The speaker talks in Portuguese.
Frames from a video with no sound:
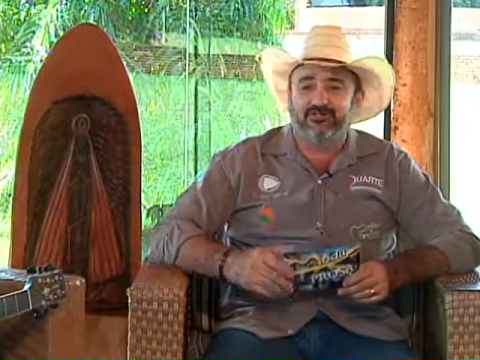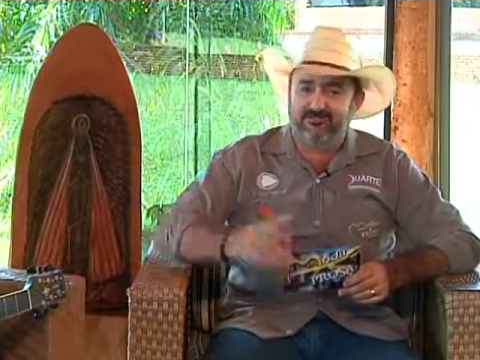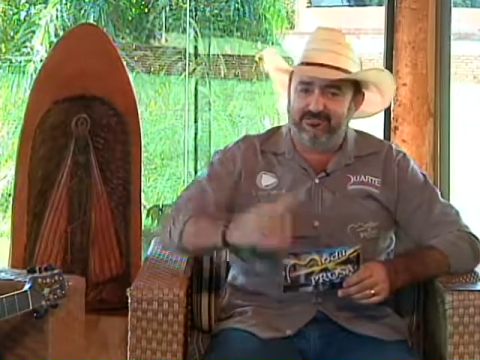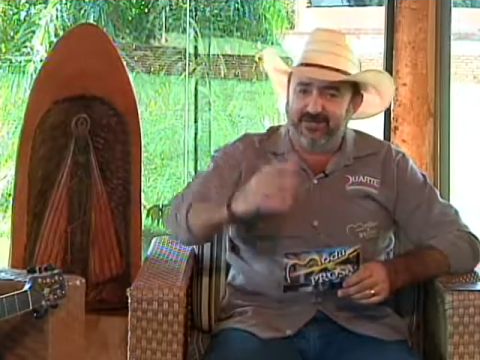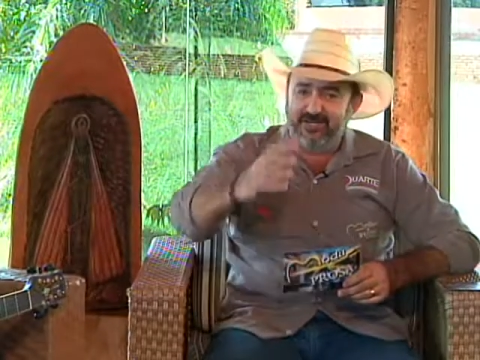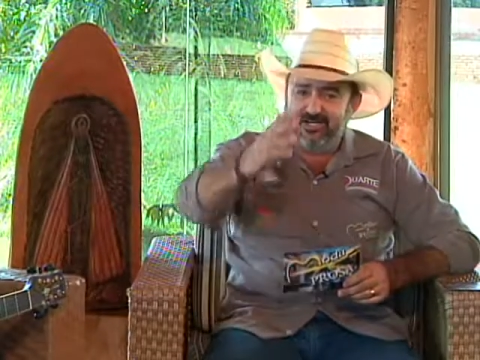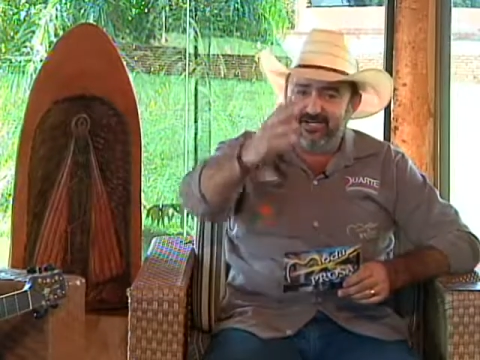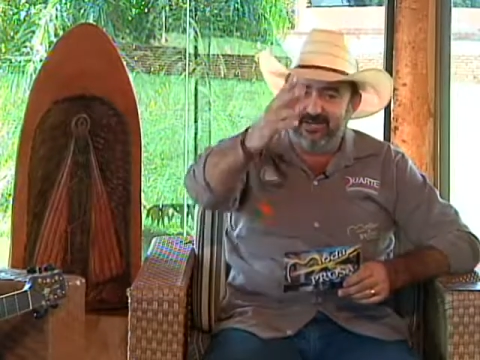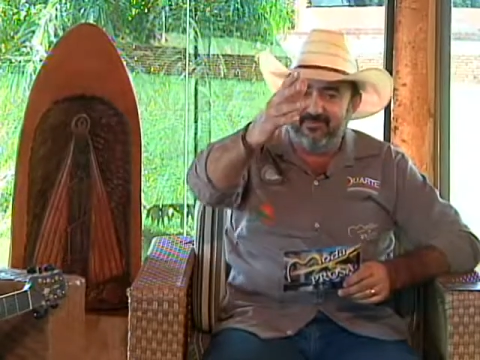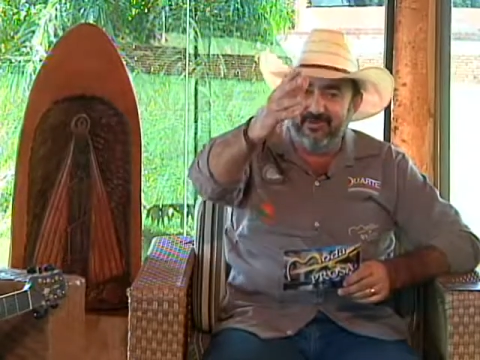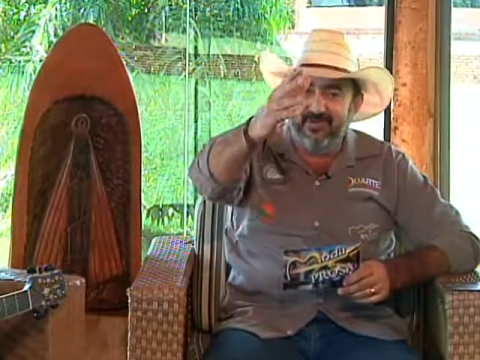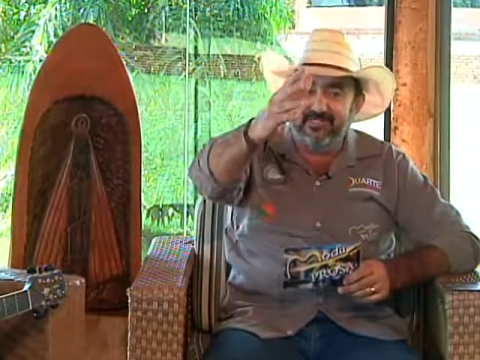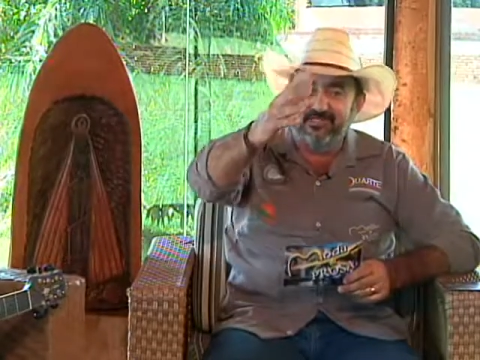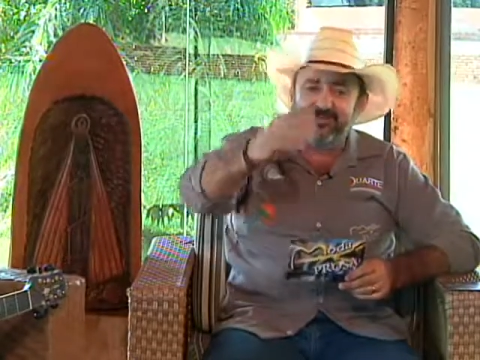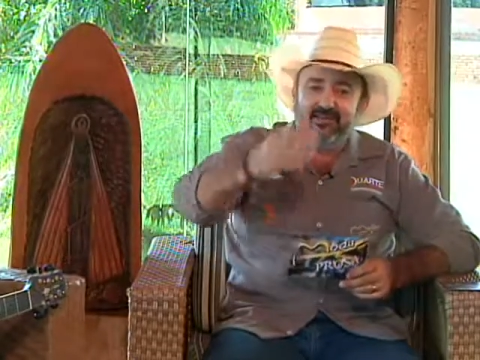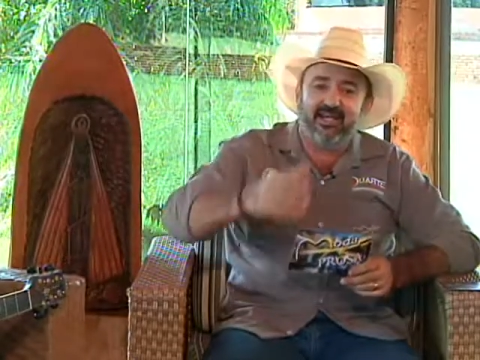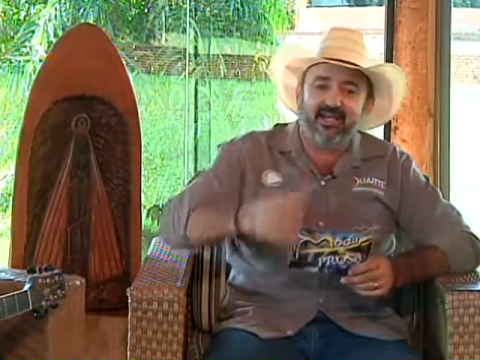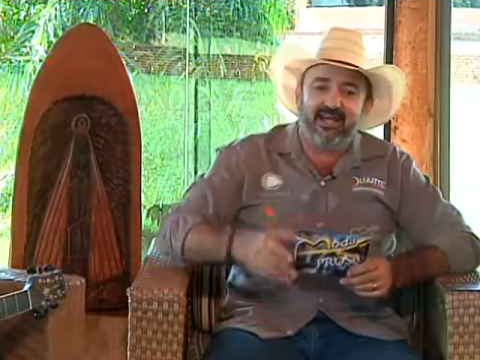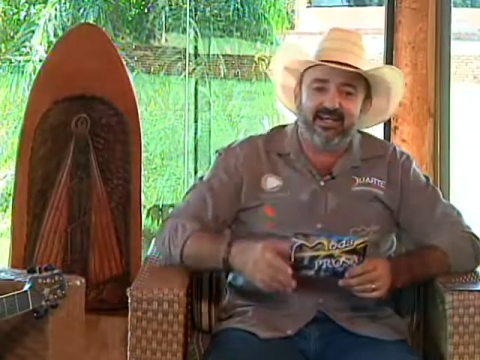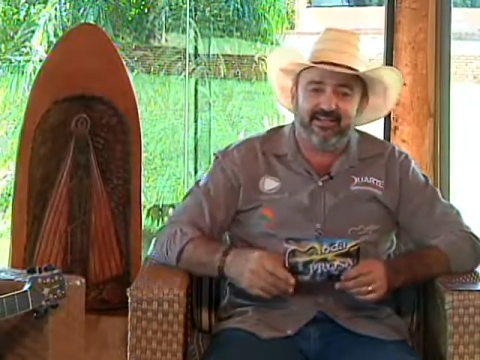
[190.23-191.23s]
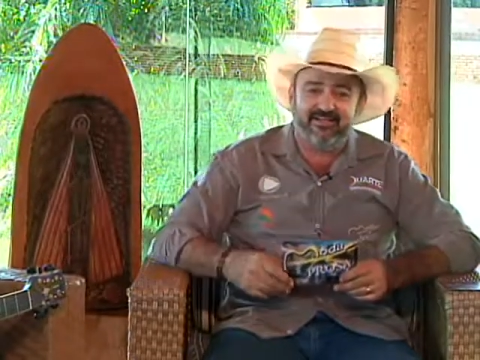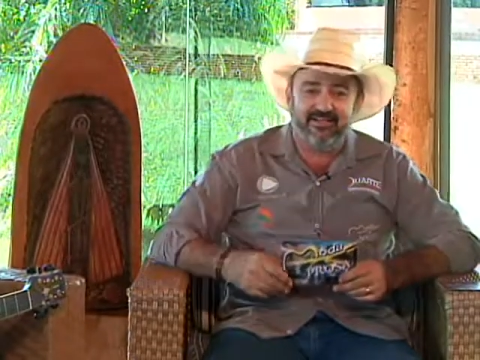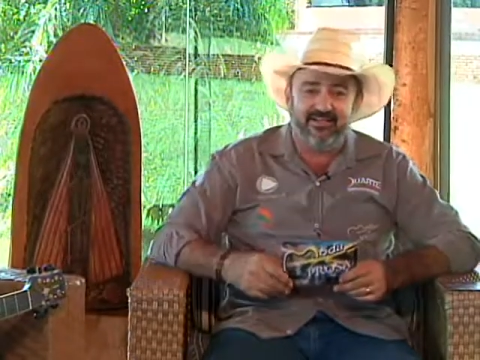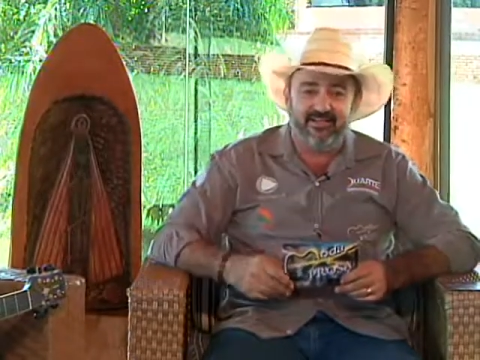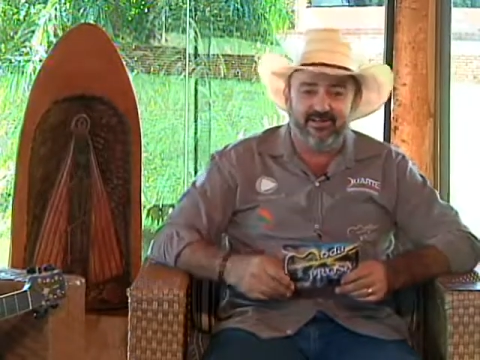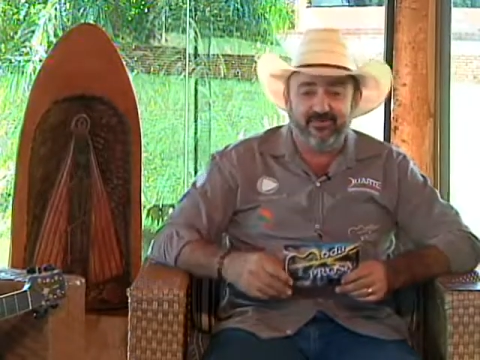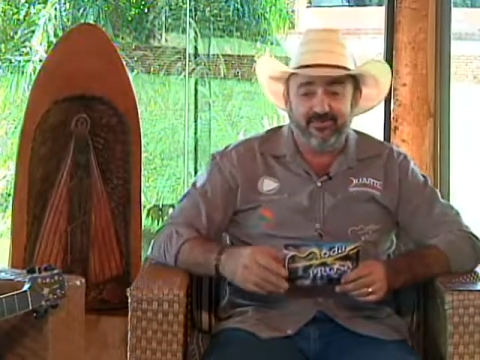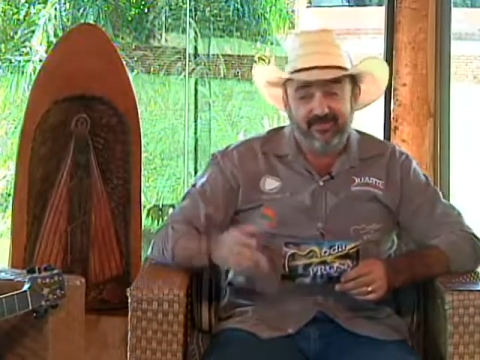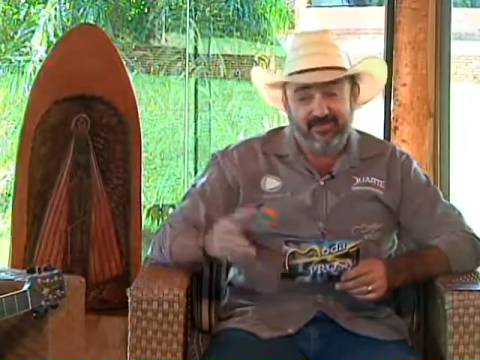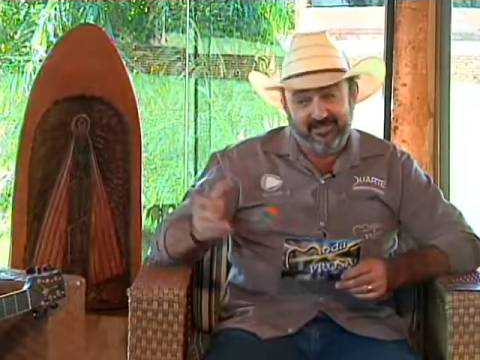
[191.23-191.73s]
Forte abraço do
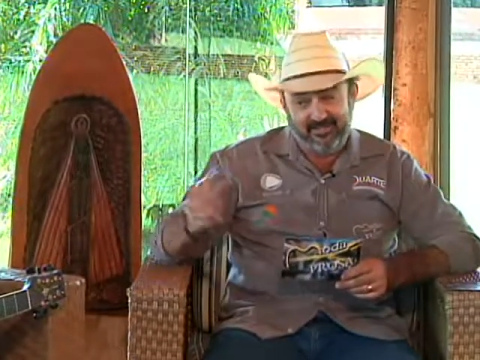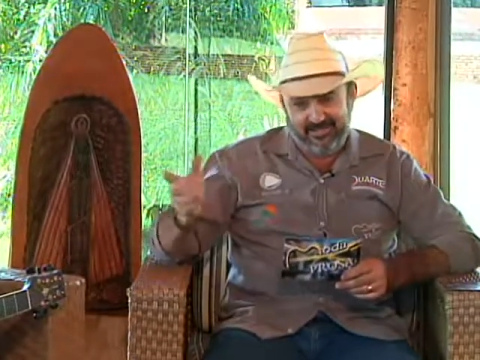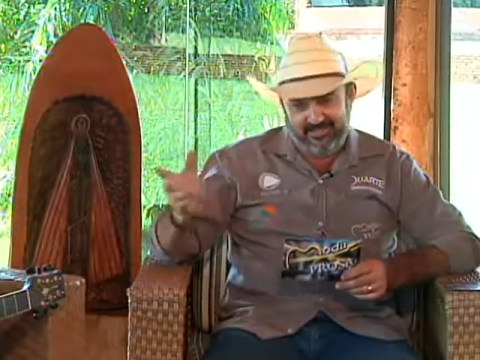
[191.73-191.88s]
Renatão